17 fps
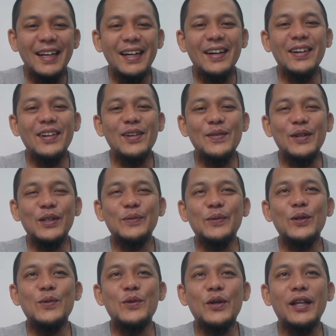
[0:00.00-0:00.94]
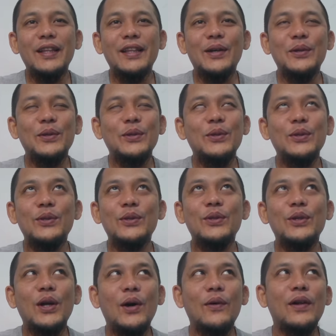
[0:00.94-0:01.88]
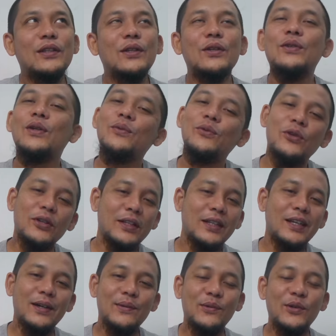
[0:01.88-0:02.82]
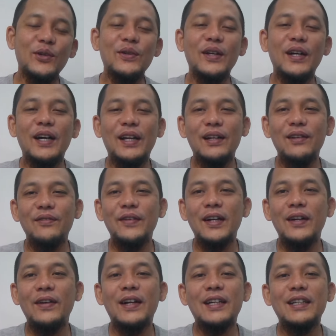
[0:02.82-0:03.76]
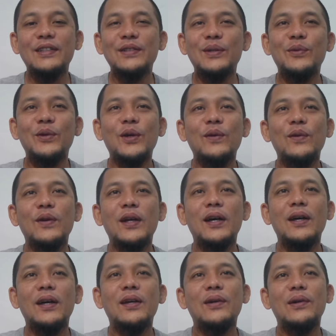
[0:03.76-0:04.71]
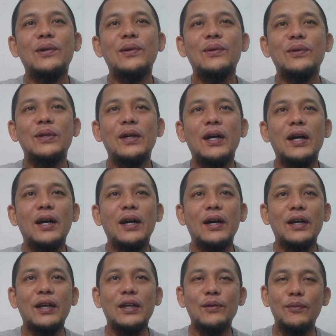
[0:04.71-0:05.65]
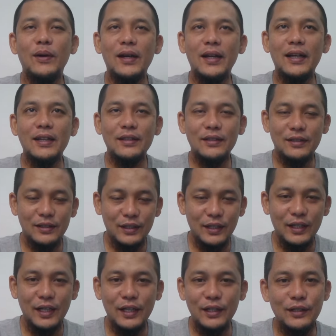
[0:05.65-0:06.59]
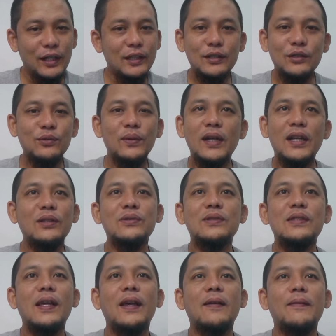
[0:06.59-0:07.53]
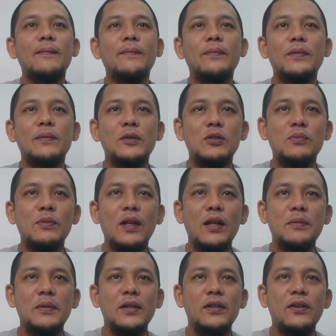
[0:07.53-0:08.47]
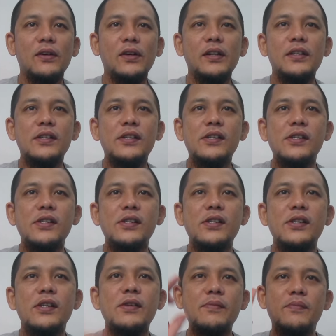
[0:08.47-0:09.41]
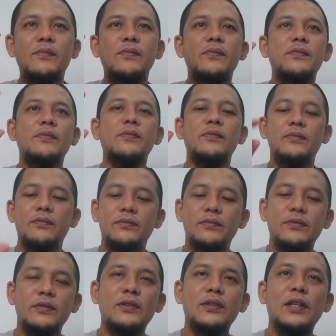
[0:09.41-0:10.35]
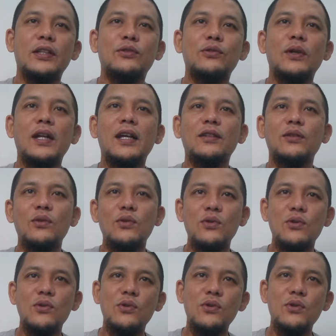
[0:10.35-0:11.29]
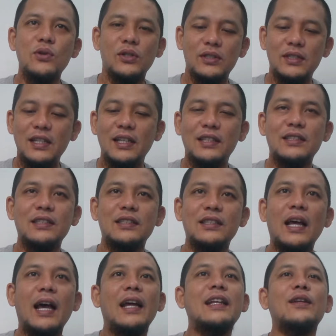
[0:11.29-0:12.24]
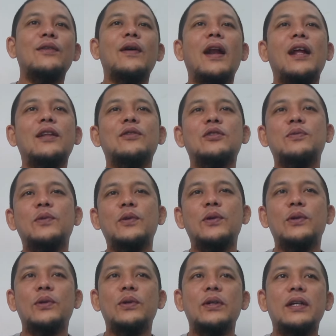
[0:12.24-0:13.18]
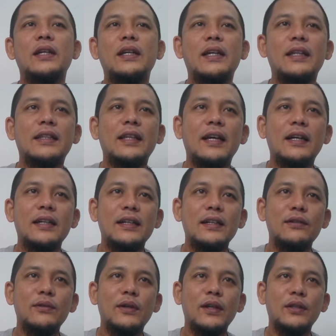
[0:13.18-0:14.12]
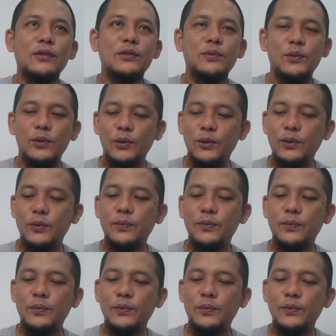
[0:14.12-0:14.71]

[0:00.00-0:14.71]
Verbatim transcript: Oh nomor 10 mungkin tahun awal tahun 2023 mungkin udah gak relevan orangnya dia mungkin udah udah kayak gimana kita yang di atas 200 deh Bismillahirrahmanirrahim dari 200, dari, nah ini 210. Kita ke 210.